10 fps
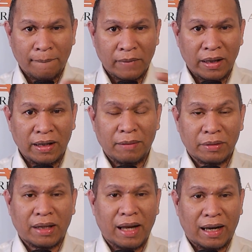Ini yang
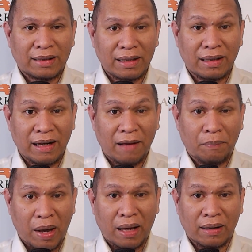menjadi alasan
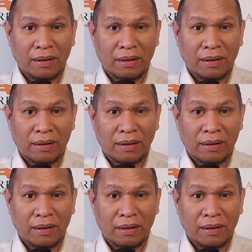kenapa.